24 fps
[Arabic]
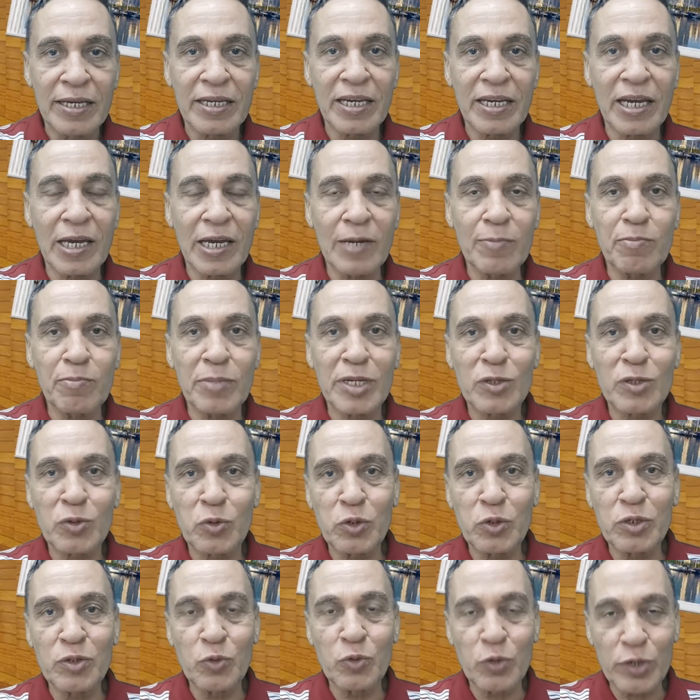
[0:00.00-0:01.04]
يا اما
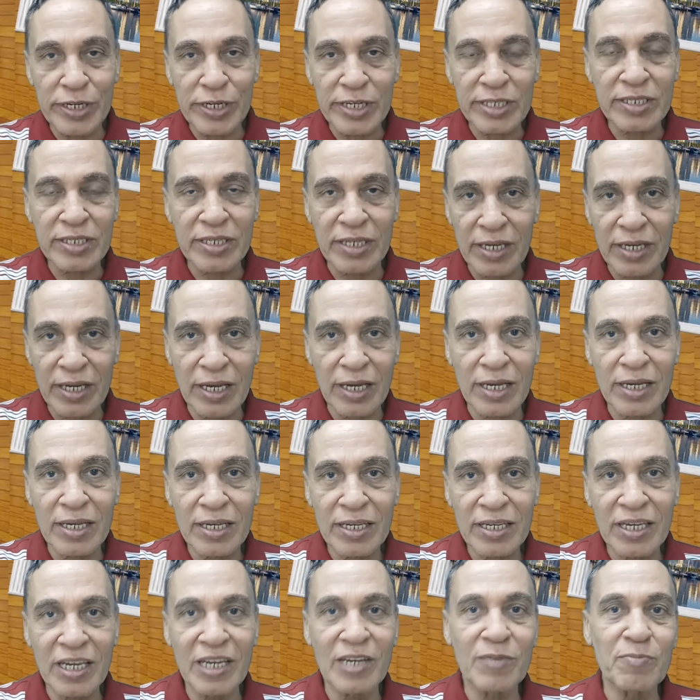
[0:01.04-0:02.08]
تكون وراثيه
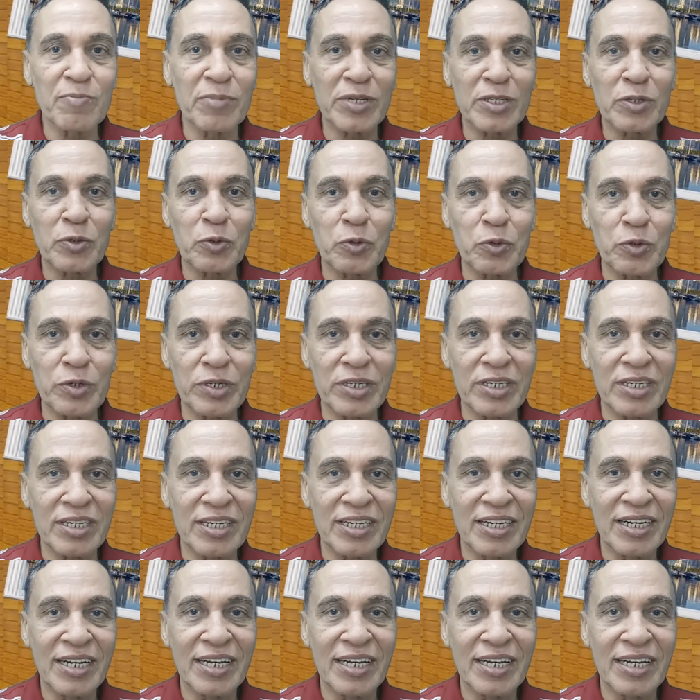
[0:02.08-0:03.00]
يا اما تكون